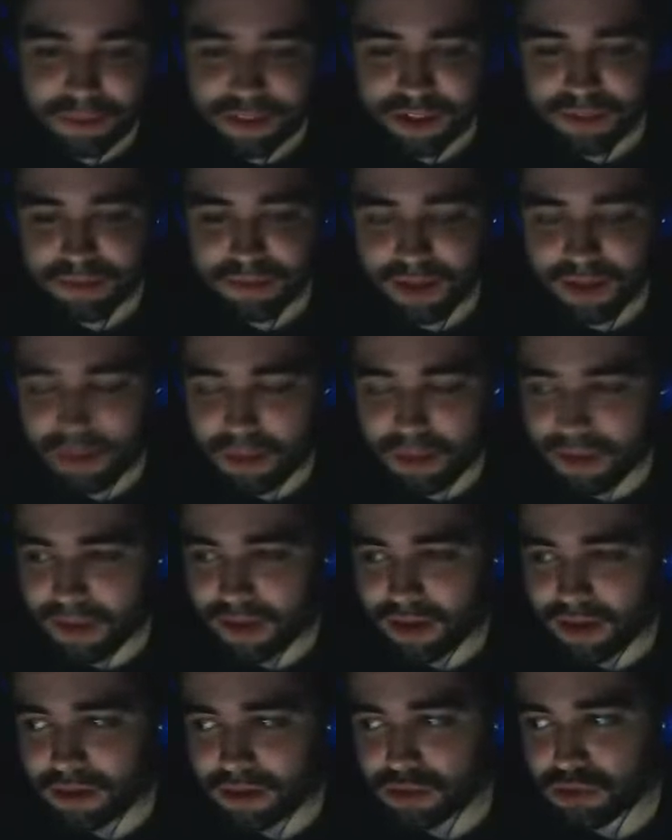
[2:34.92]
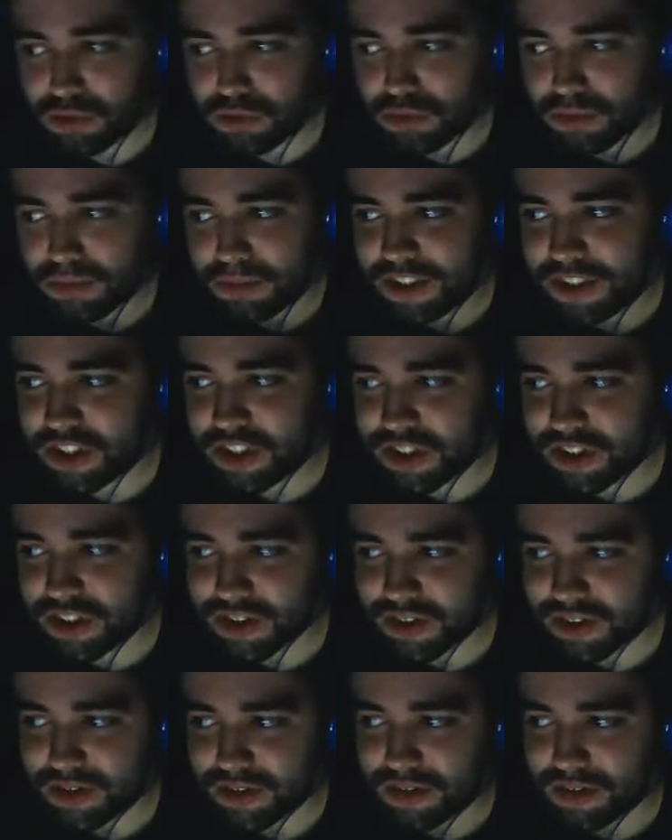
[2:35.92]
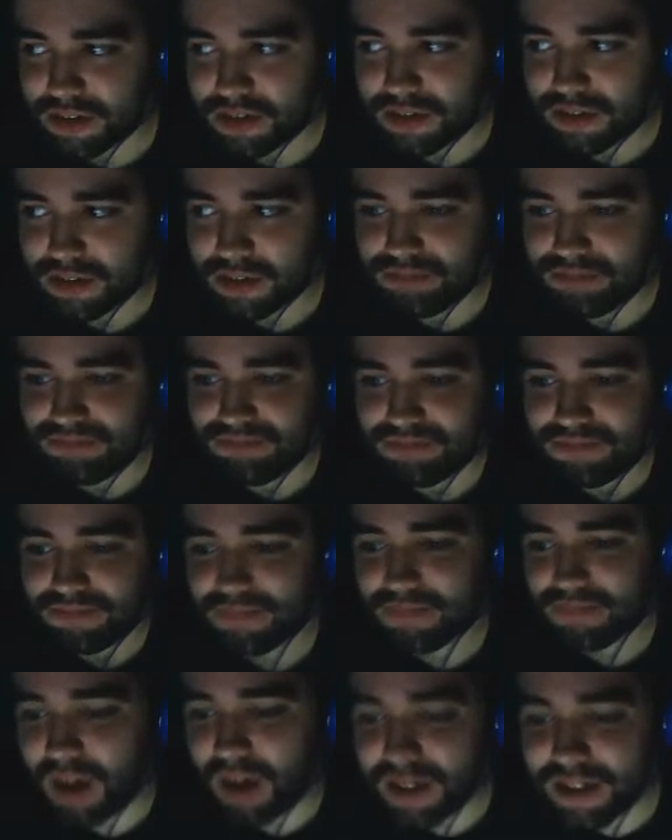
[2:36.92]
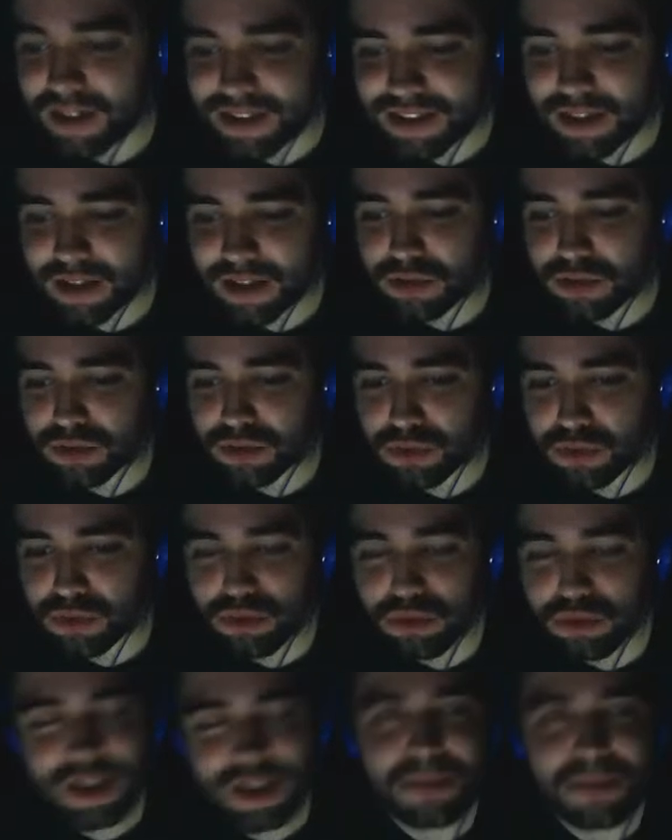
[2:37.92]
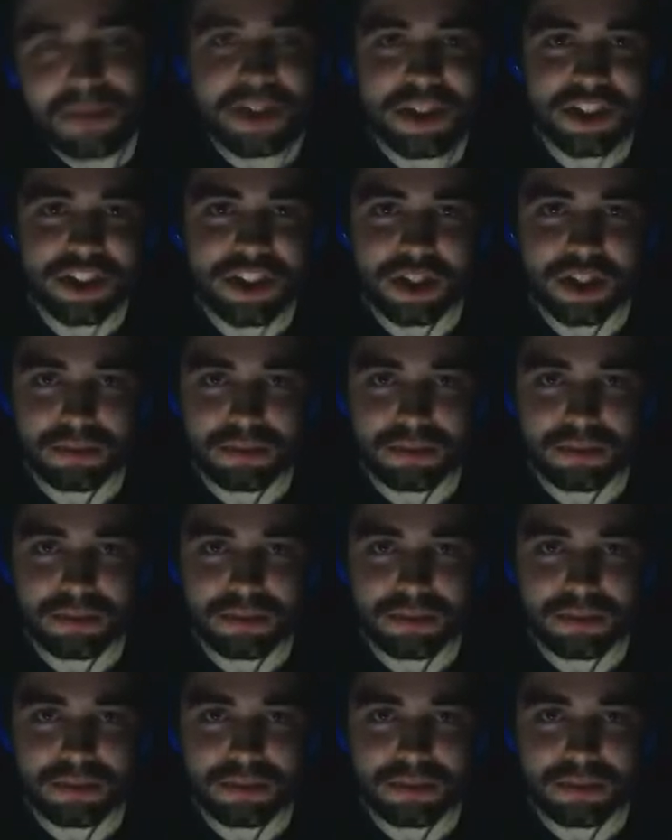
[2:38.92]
var ama atıyorum hiç e, asla kullanamayacağım.